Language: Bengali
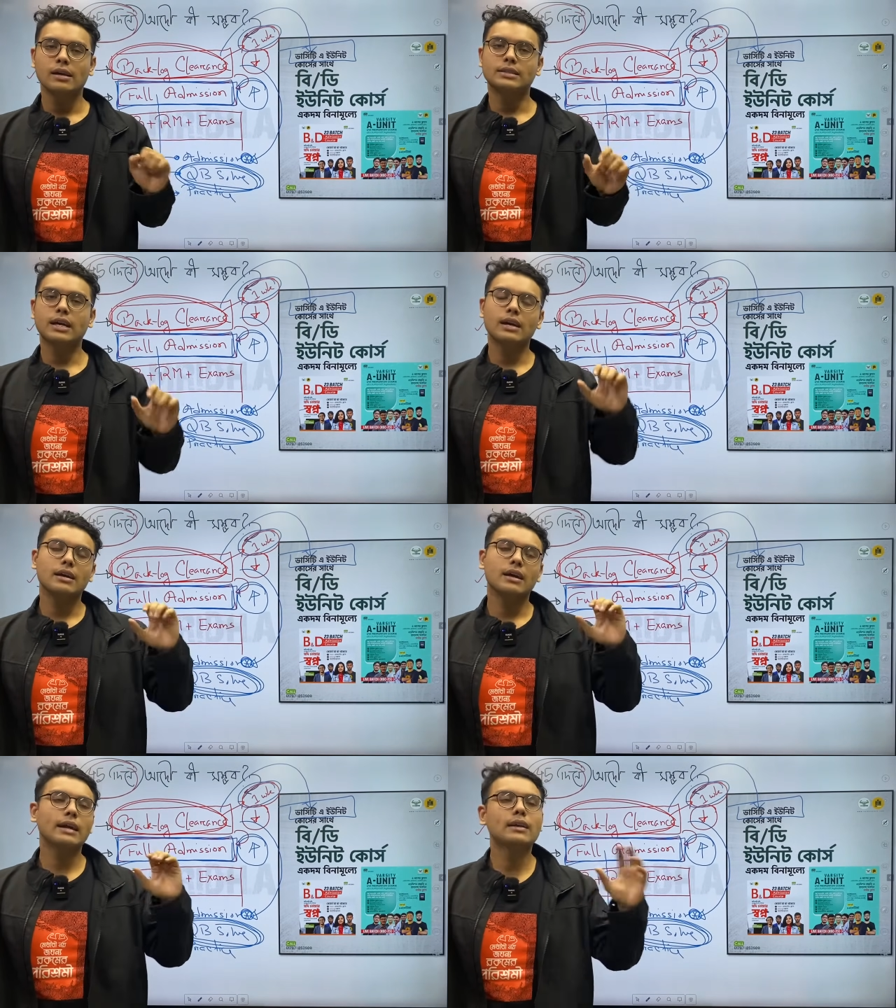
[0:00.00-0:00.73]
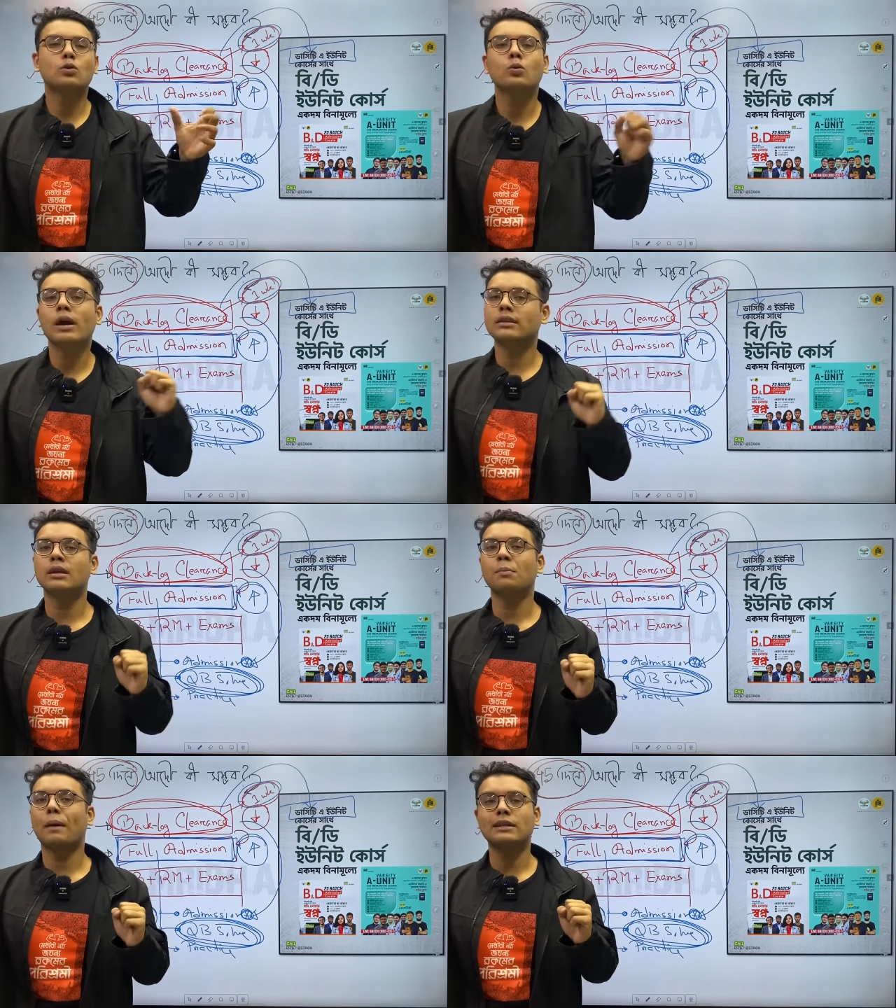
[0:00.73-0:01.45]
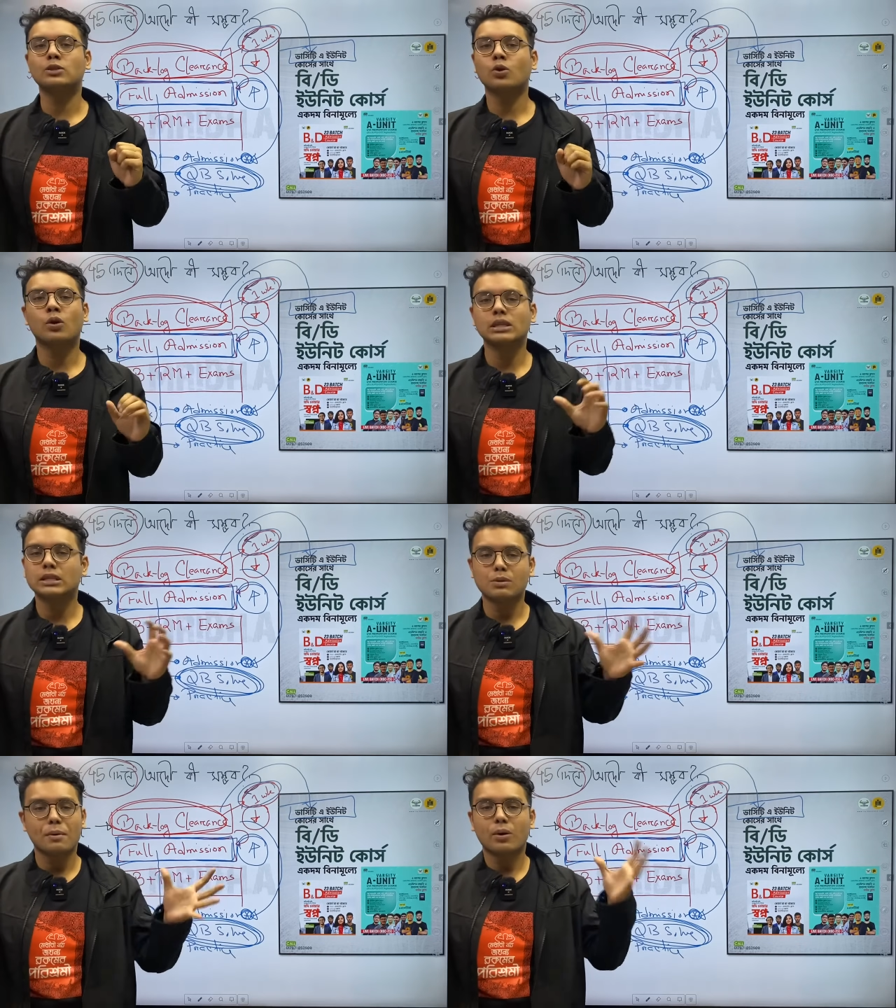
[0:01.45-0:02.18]
যে এটা দুই আর তিন পাঁচ যোগ করতে
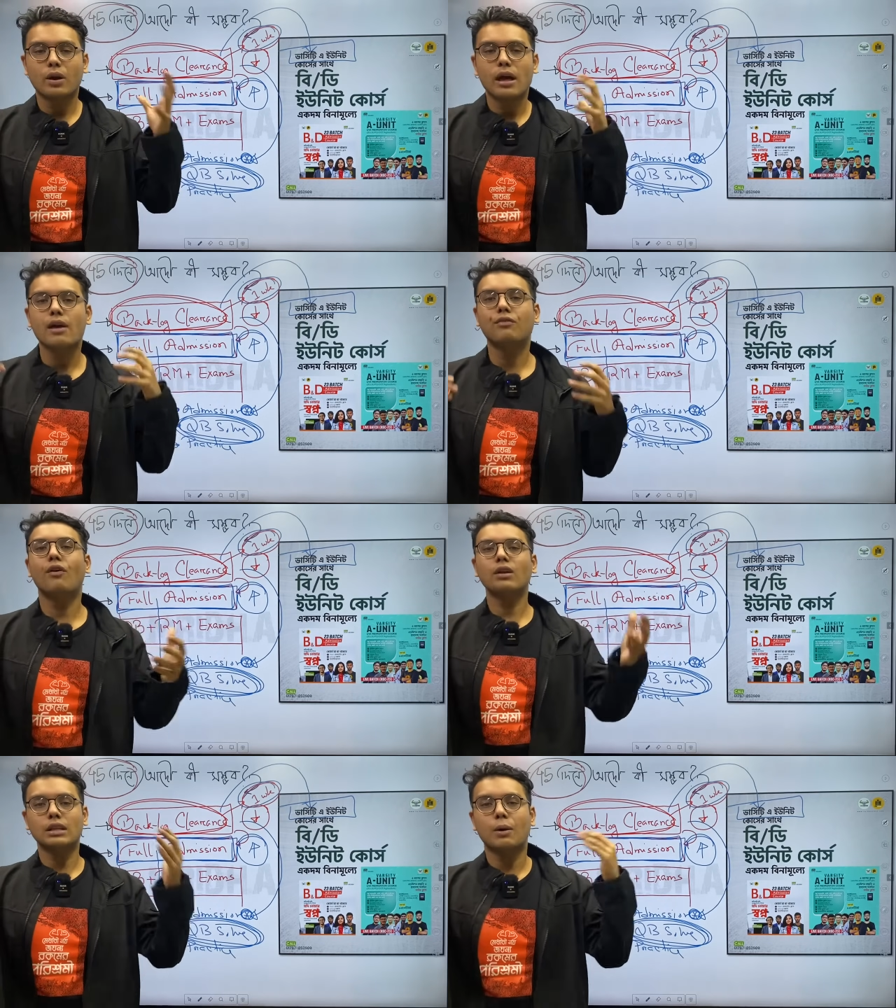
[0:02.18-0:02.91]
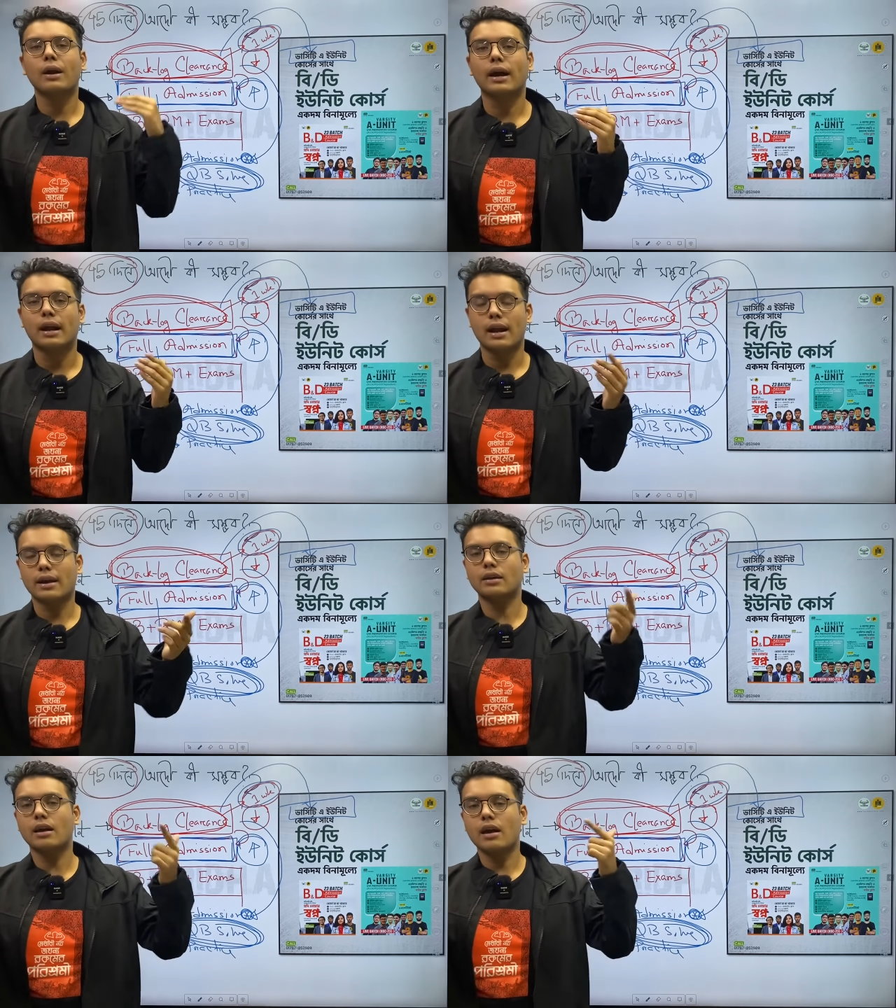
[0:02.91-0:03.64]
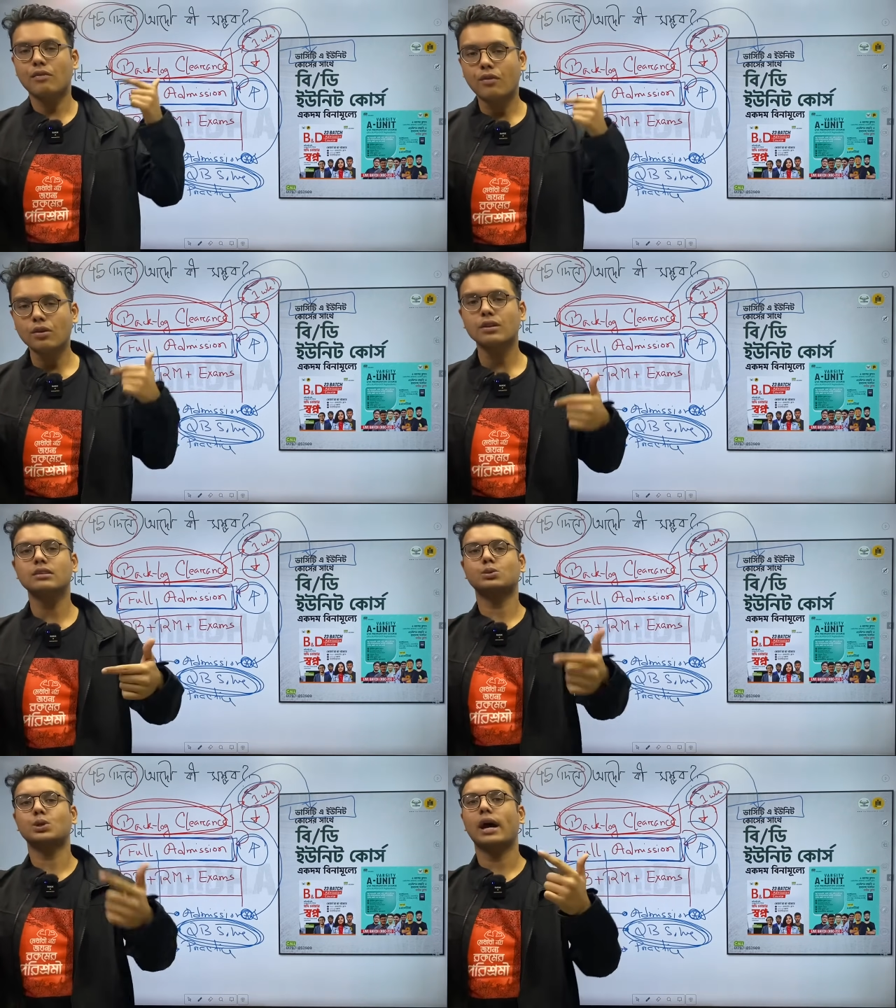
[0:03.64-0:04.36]
যেমন আমার কোনো এফোর্ট দেওয়া লাগে না লাইক একটা
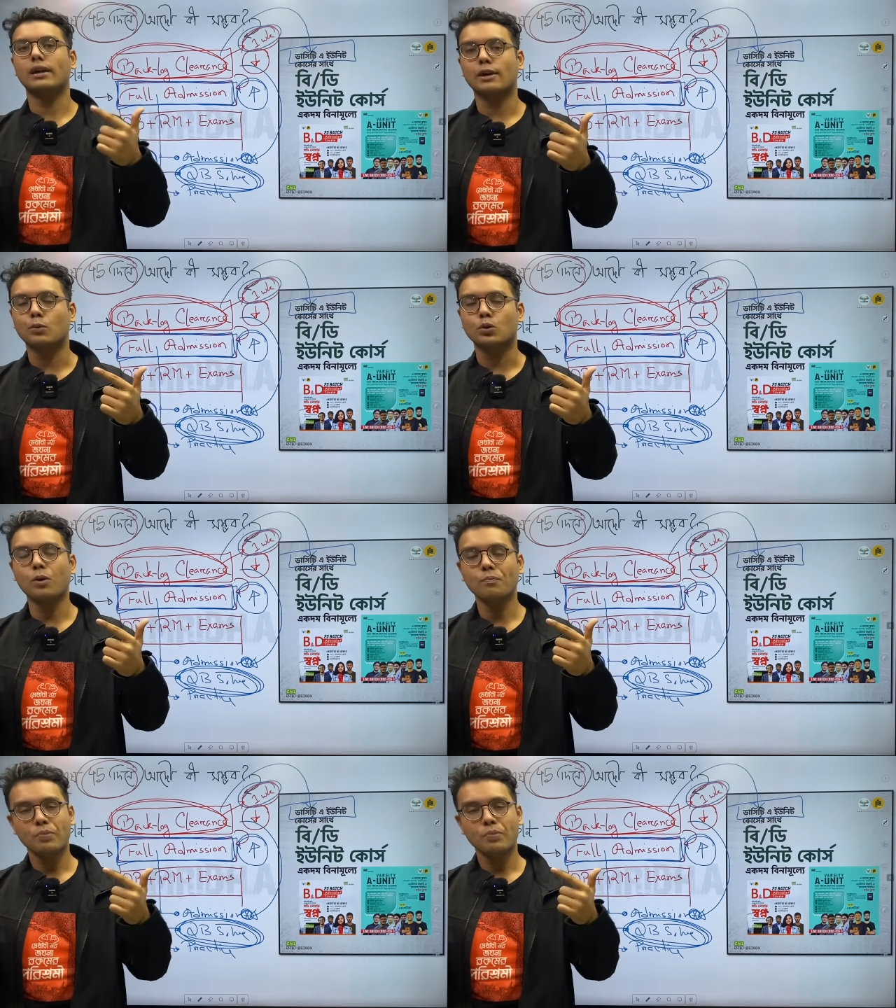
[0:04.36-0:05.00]
এফোর্টলেস ট্রায়ালের মতো